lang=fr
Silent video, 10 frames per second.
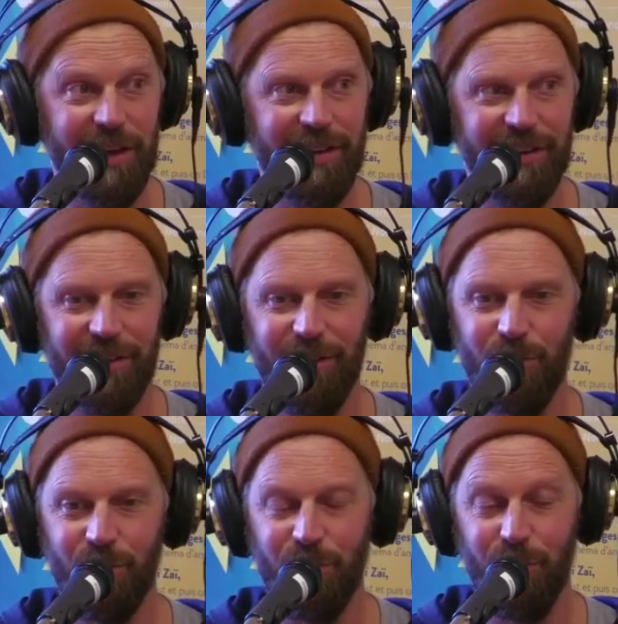Et
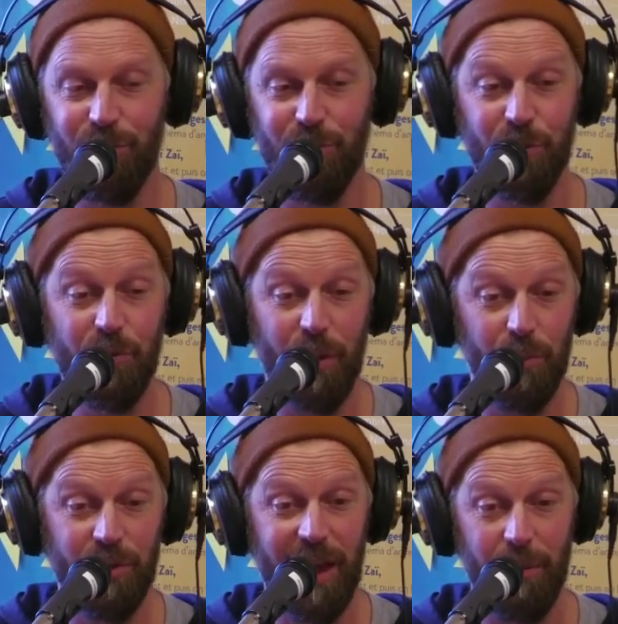donc, je me suis
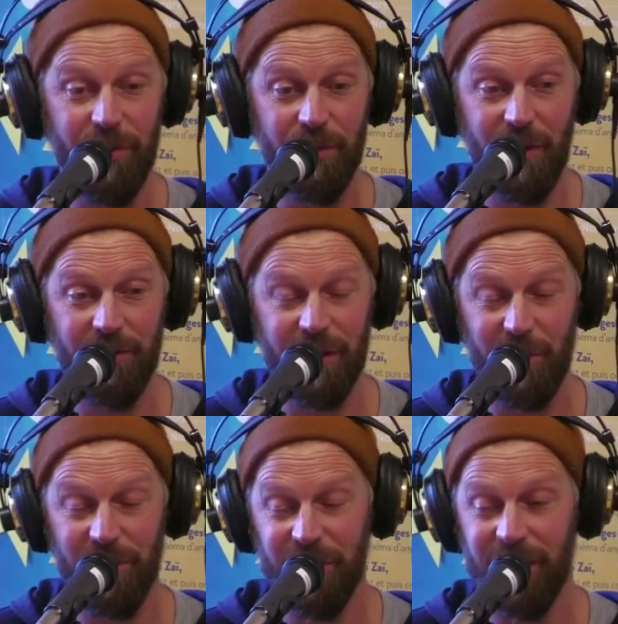amusé avec
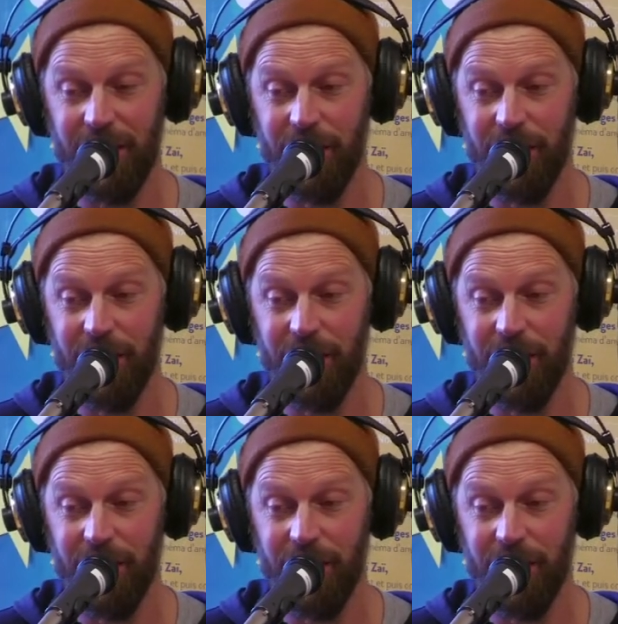ma fille